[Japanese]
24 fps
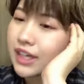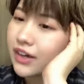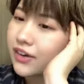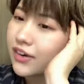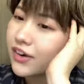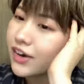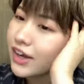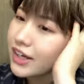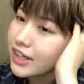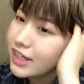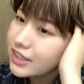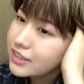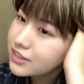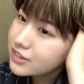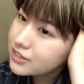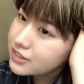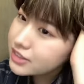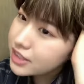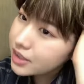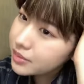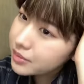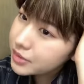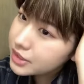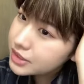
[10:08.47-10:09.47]
ああ、ありがとうご
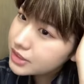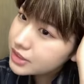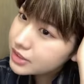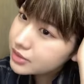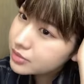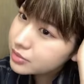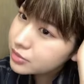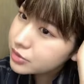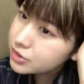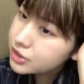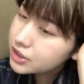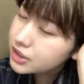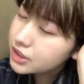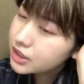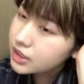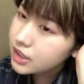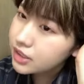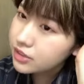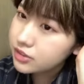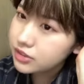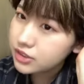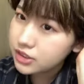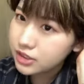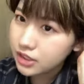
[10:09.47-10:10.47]
ざいます。むっちゃ
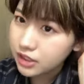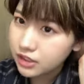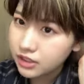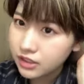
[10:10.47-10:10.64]
楽しかっ